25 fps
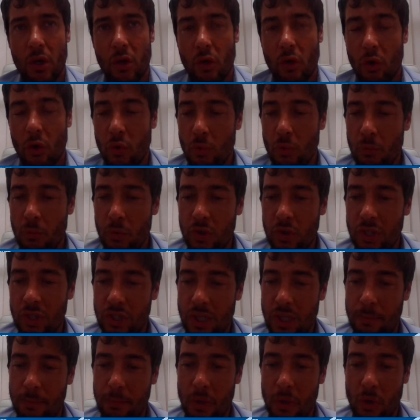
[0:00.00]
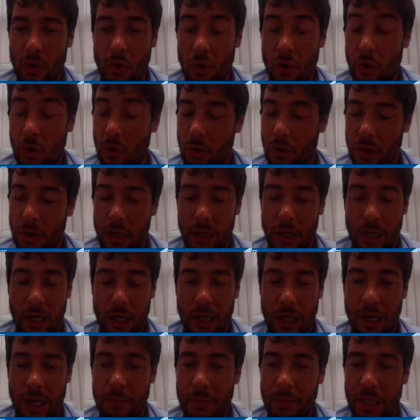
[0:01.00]
con un municipio
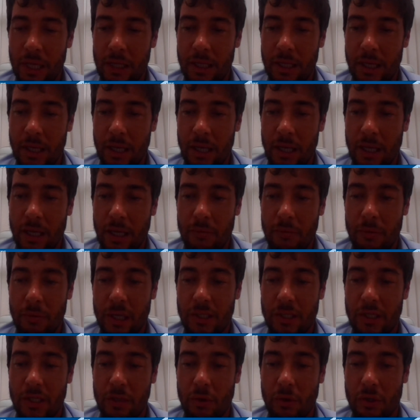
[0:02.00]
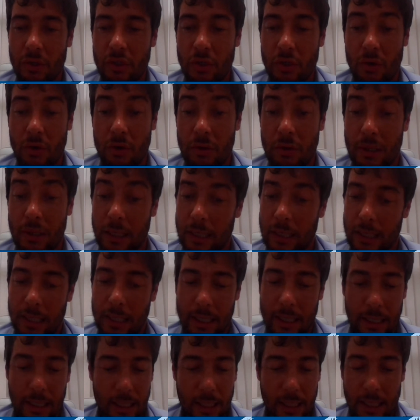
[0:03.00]
realmente en una situación
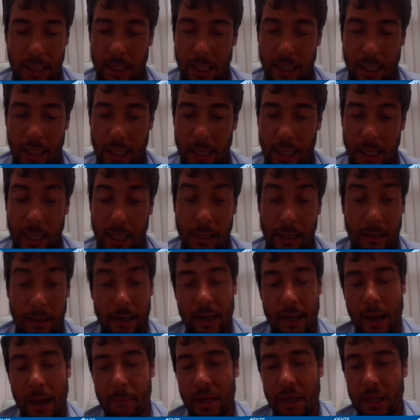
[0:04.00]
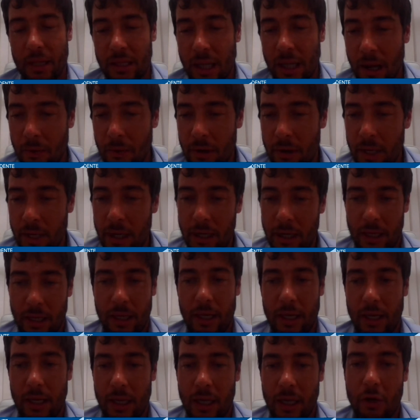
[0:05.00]
eh,
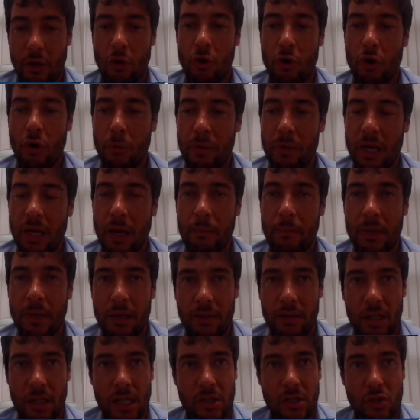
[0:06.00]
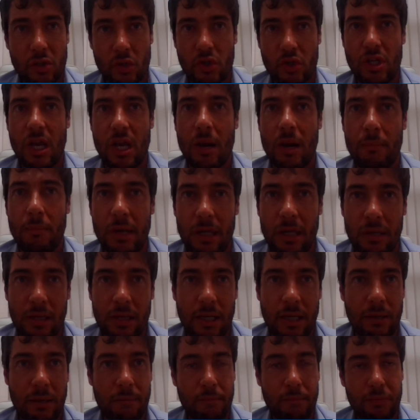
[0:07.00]
lamentable económicamente,
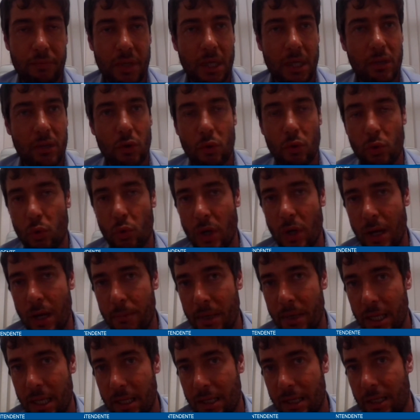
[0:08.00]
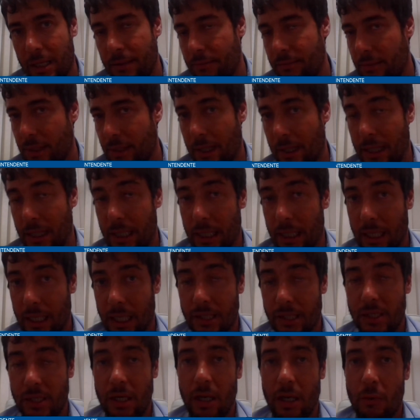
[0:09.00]
socialmente, estructuralmente.
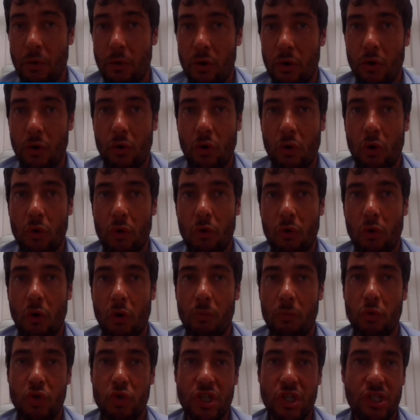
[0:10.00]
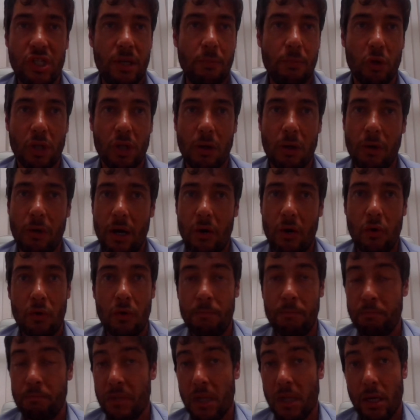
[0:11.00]
así que bueno, con muchísimo
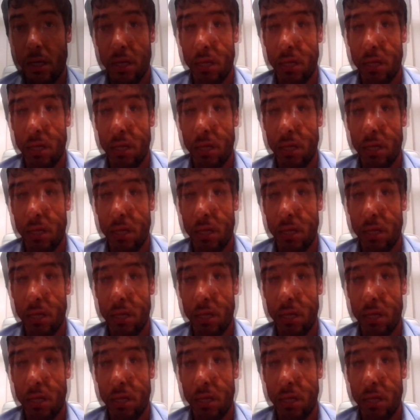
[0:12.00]
trabajo